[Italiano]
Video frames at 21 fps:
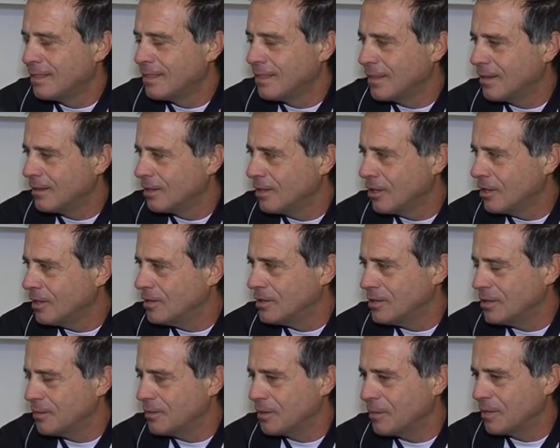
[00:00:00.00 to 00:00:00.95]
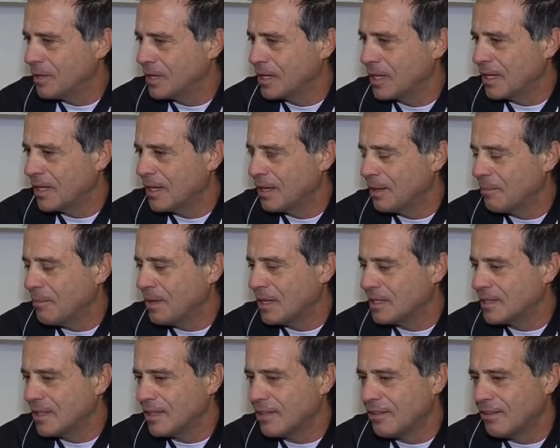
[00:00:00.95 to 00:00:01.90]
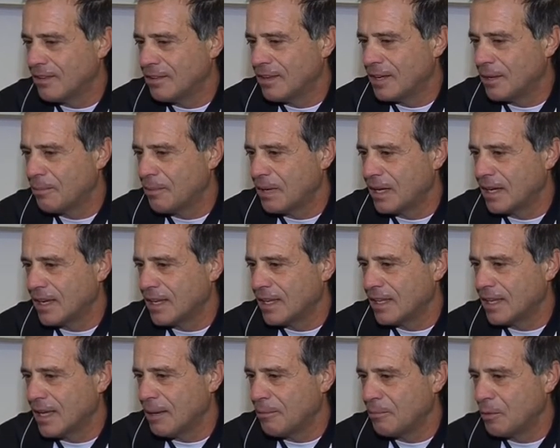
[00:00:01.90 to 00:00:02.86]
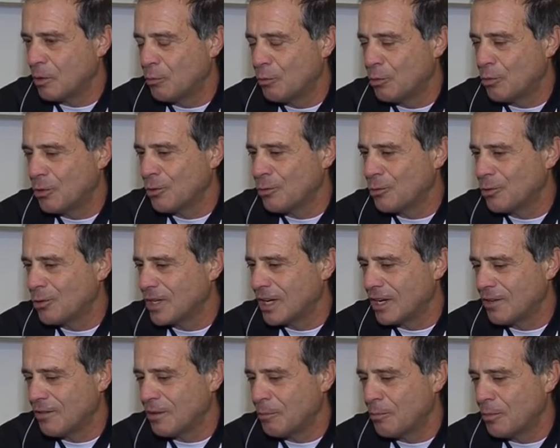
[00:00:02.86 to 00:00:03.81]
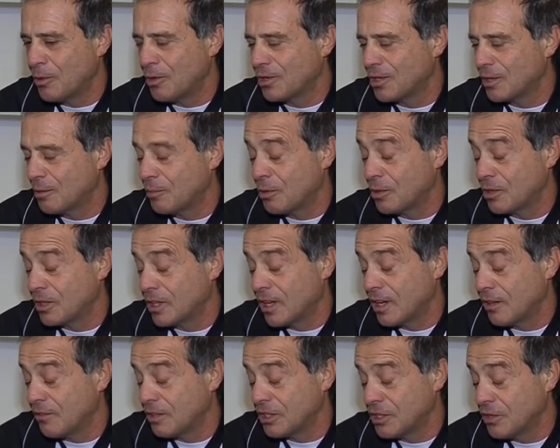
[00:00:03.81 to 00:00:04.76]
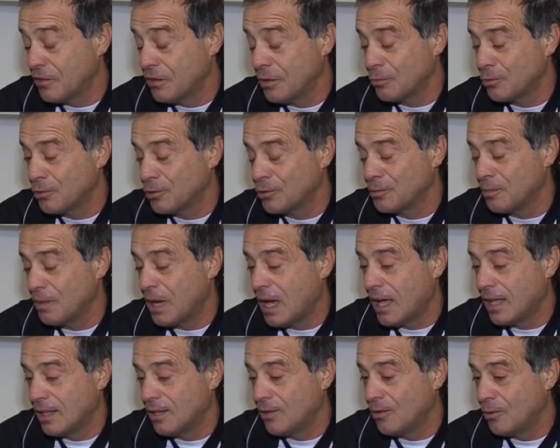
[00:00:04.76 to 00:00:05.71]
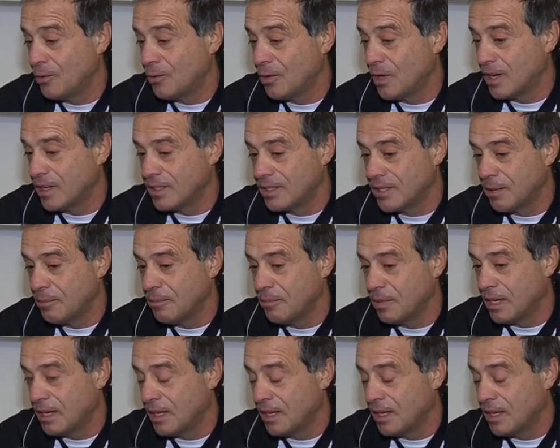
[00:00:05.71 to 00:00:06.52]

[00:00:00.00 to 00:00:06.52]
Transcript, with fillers: tantissime perché bastava avere la palla ad Ambri oppure uno tirava in porta e il portiere faceva uno sbaglio e lui era sempre